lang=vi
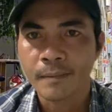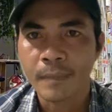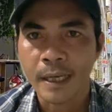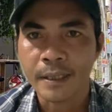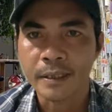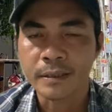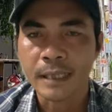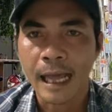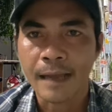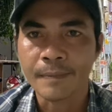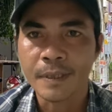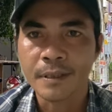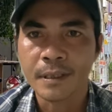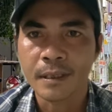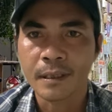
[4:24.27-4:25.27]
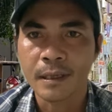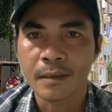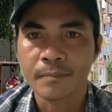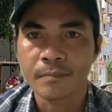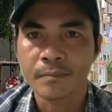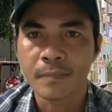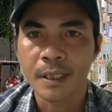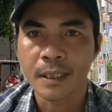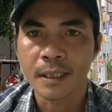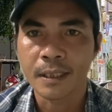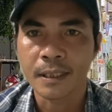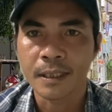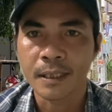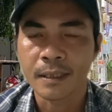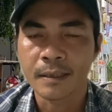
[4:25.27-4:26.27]
mà hiện tại bây giờ
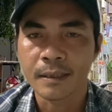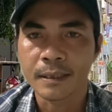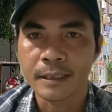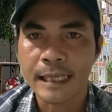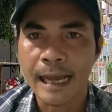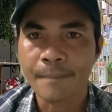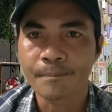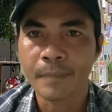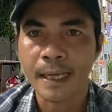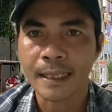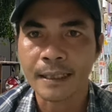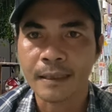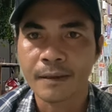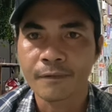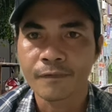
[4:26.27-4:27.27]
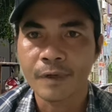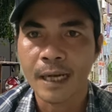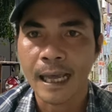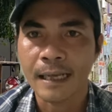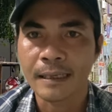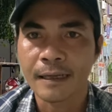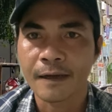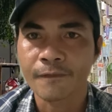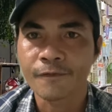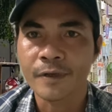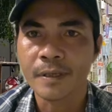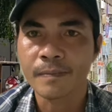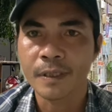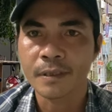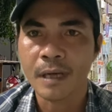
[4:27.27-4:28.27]
mình giáp mặt với lại là
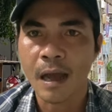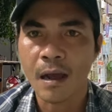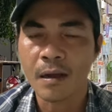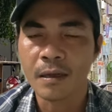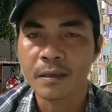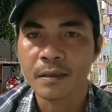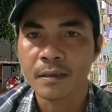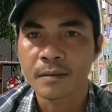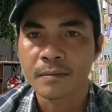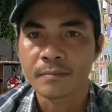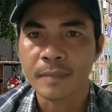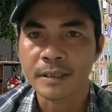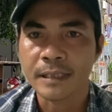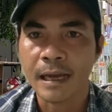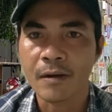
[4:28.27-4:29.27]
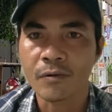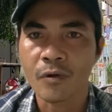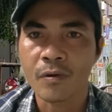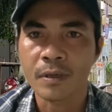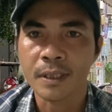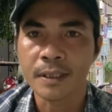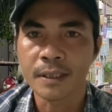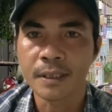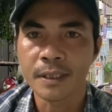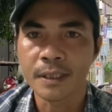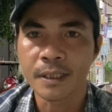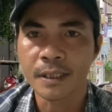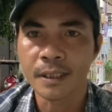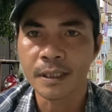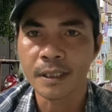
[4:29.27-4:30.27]
phía bên đó mà sao còn cười
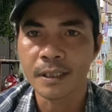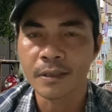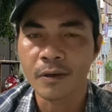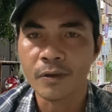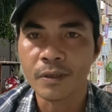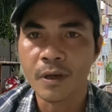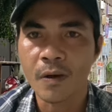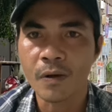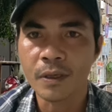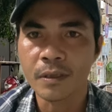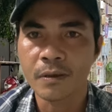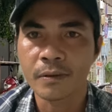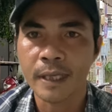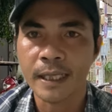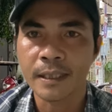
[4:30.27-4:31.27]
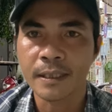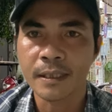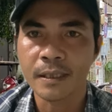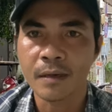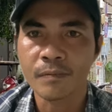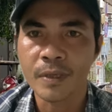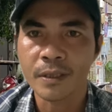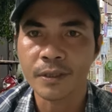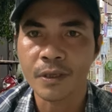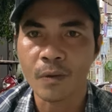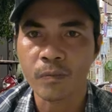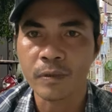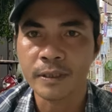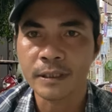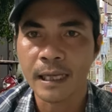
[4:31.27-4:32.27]
cười nói nói đồ này kia không biết
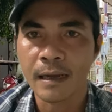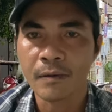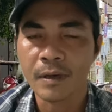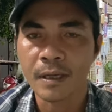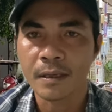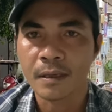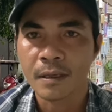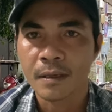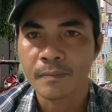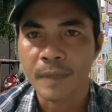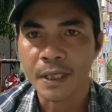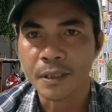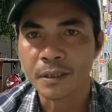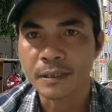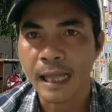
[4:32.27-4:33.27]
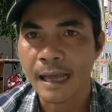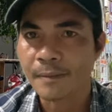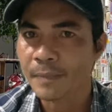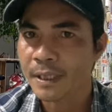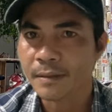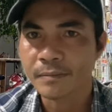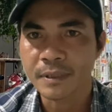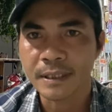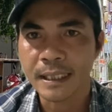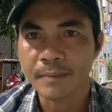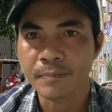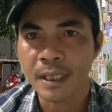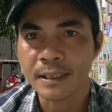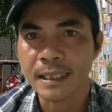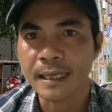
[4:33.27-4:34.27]
nhục hay sao á mà hiện tại
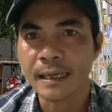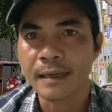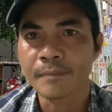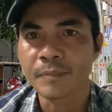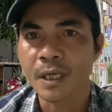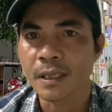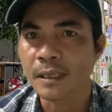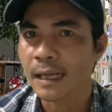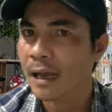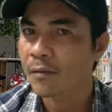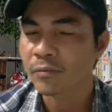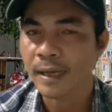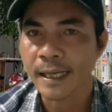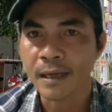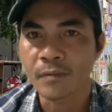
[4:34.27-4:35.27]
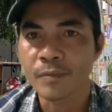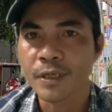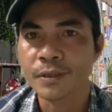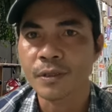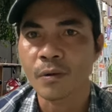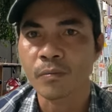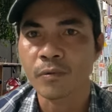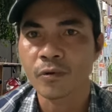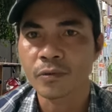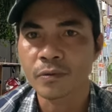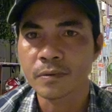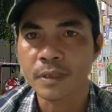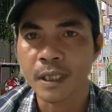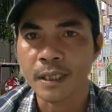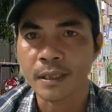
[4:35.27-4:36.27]
mà chắc em nghĩ là ông này không biết nhục cô chú
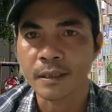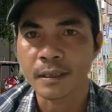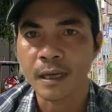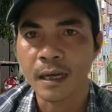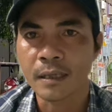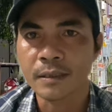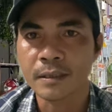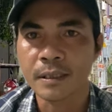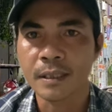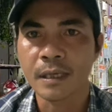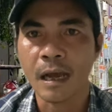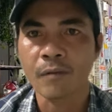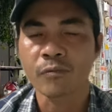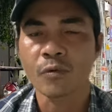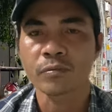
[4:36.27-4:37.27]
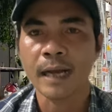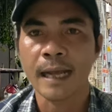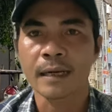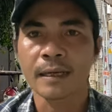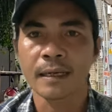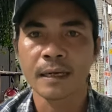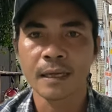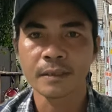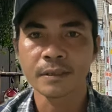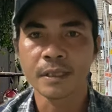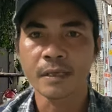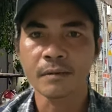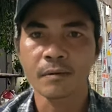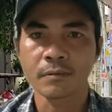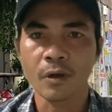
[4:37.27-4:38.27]
anh chị đó chứ ổng cũng đã là lên
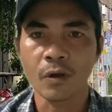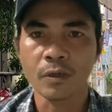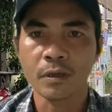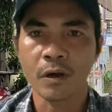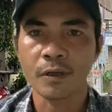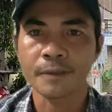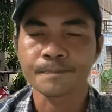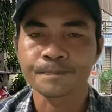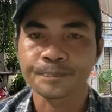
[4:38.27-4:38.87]
tiếng ông nói rồi